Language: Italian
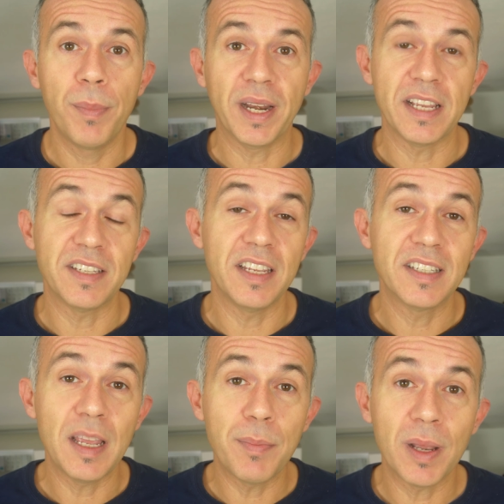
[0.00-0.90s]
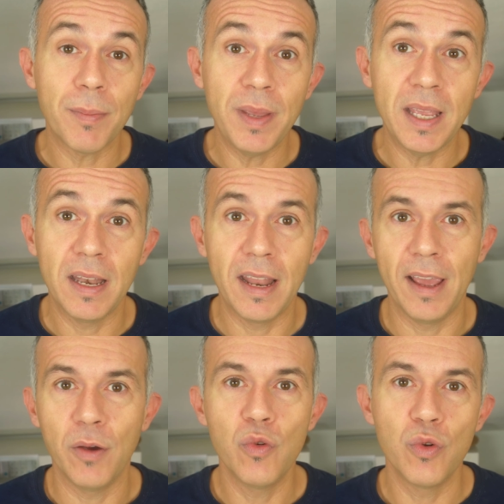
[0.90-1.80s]
perché se i 6 per
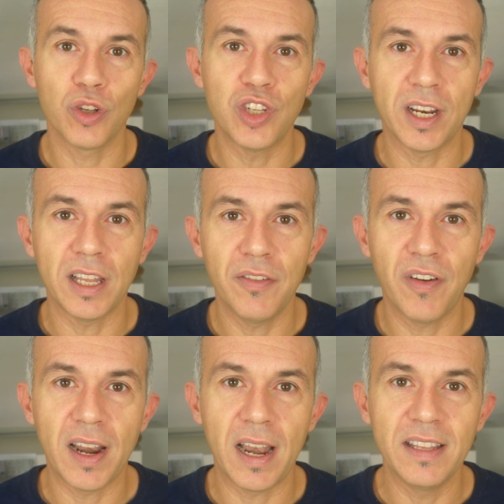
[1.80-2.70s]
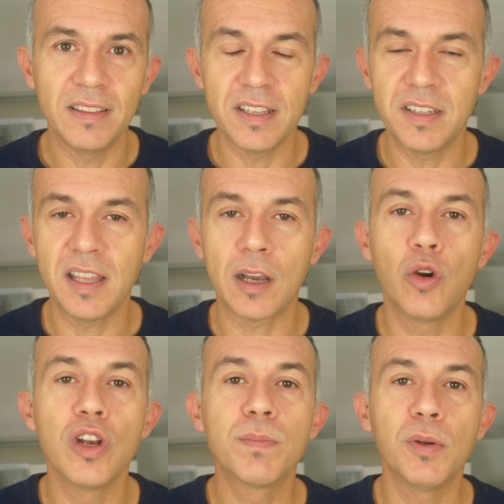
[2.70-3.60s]
1000 uno cerca di farle all'intensità
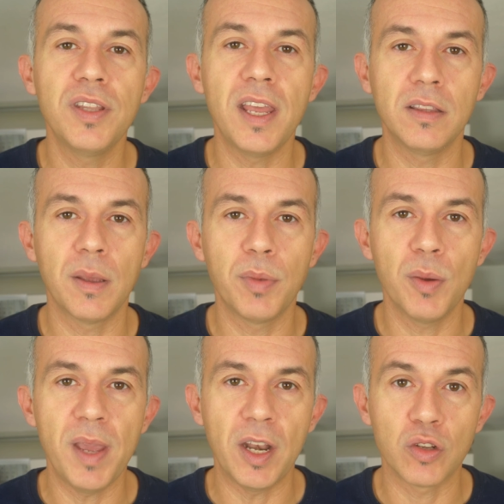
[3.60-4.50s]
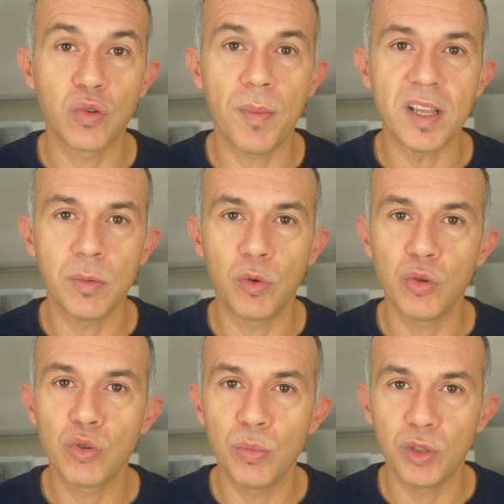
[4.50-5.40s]
corrispondente più o meno al suo massimo
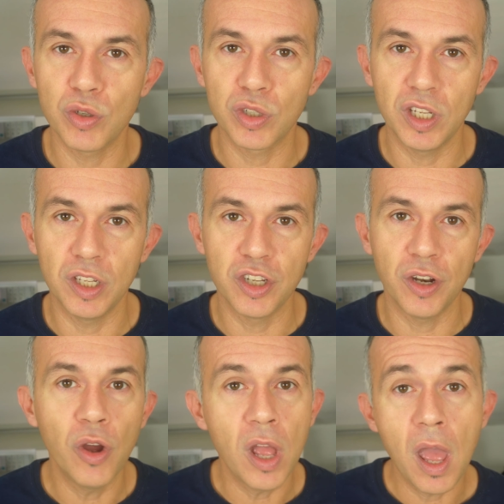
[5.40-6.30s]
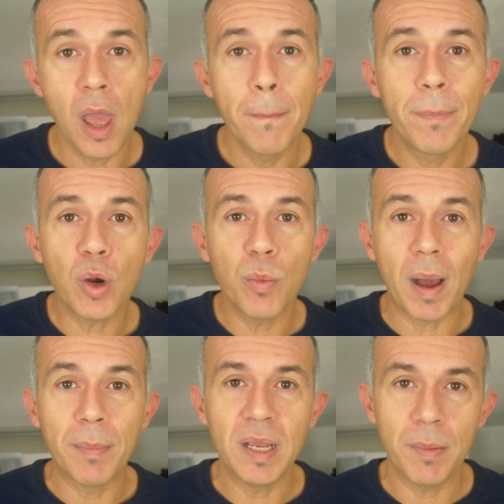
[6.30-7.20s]
consumo d'ossigeno
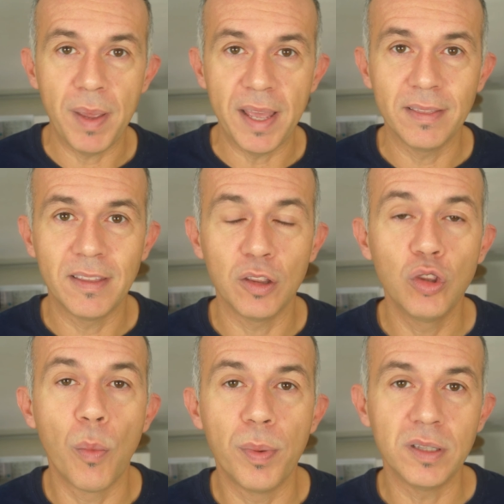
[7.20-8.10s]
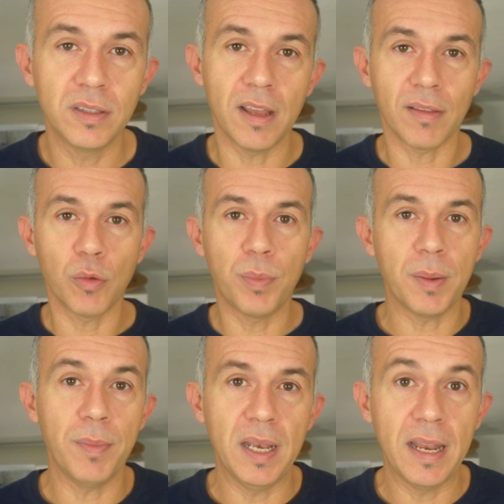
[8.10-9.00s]
probabilmente dopo il terzo
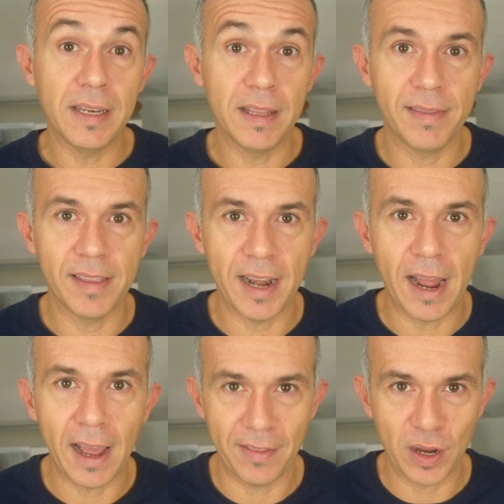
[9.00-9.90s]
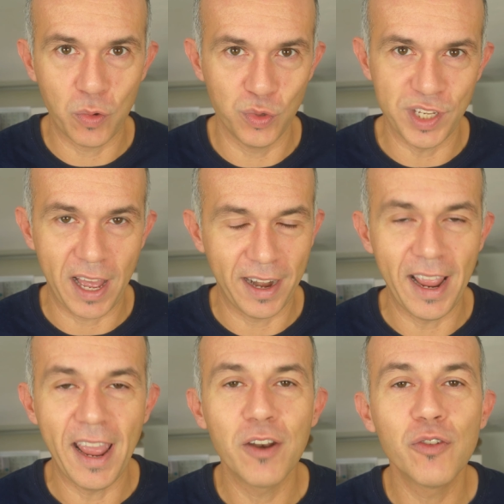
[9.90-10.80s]
per 1000 inizierà ad
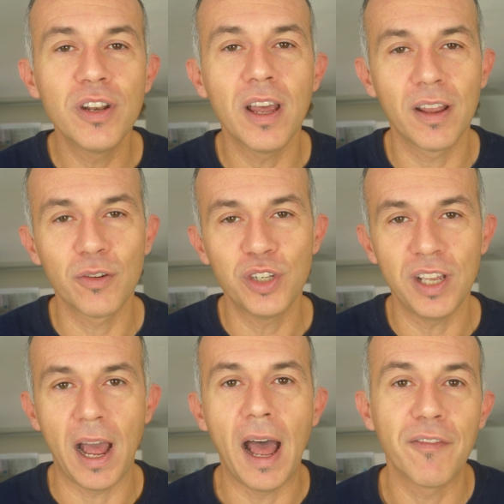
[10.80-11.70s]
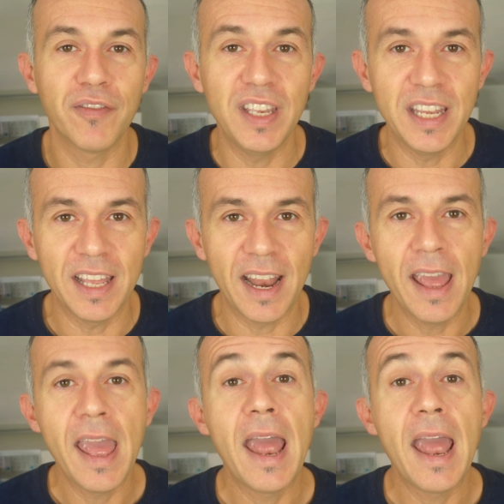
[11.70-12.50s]
accusare e non riuscirà a finire